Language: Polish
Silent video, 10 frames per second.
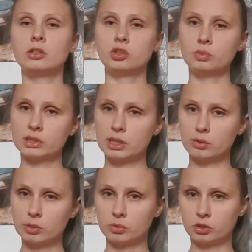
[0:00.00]
Czym
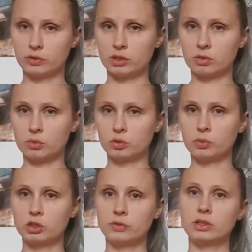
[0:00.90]
steruje podświadomość?
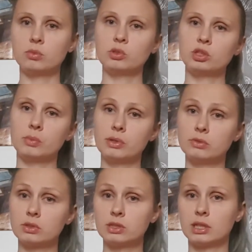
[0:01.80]
Podświadomość na
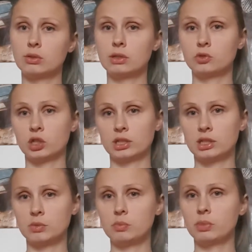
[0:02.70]
pewno steruje
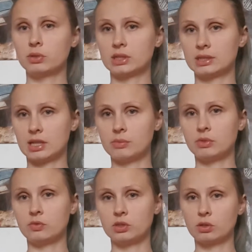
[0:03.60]
wszelkimi
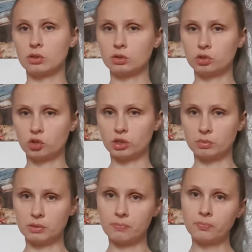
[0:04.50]
procesami
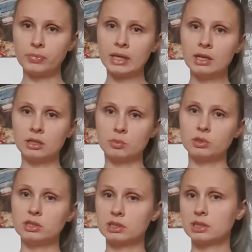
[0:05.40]
fizjologicznymi. No bo
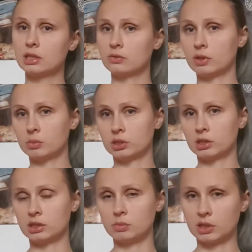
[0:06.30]
nie zastanawiamy się
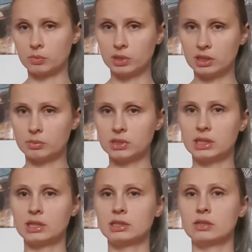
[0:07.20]
nad tym, jak bije nam
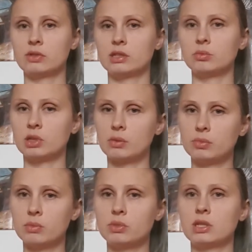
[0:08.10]
serce, w jakim
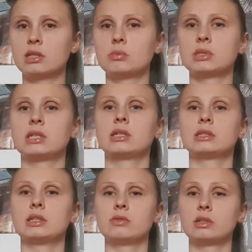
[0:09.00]
tempie bije nam
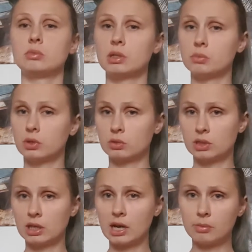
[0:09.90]
serce, w jakim tempie
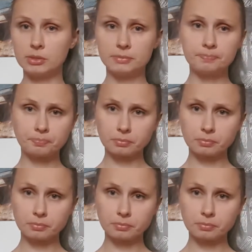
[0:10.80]
oddychamy,